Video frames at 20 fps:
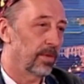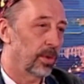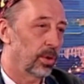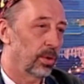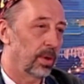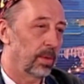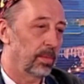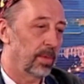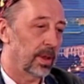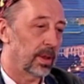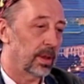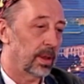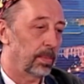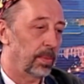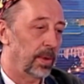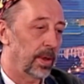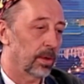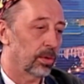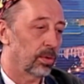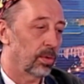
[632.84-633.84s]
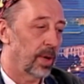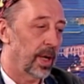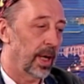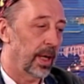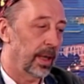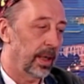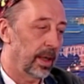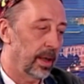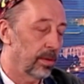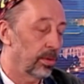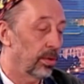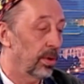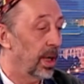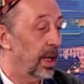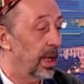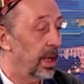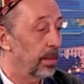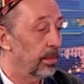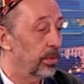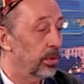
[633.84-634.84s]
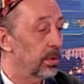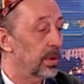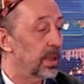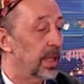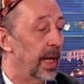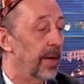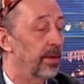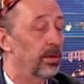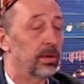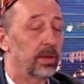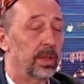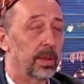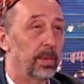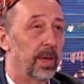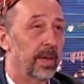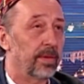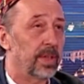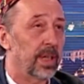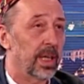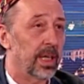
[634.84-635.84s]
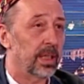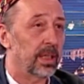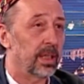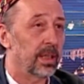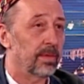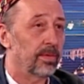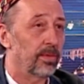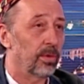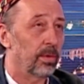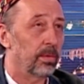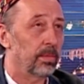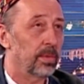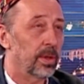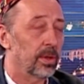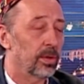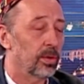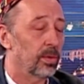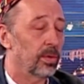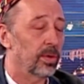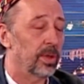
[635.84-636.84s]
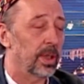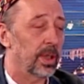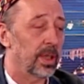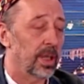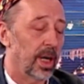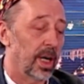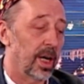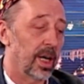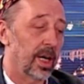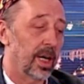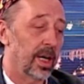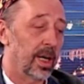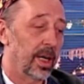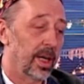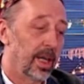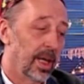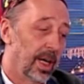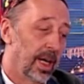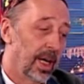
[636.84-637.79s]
в июле месяце пьесу «Калигула», буду ставить себя в театре в новом Ой. сезоне, да.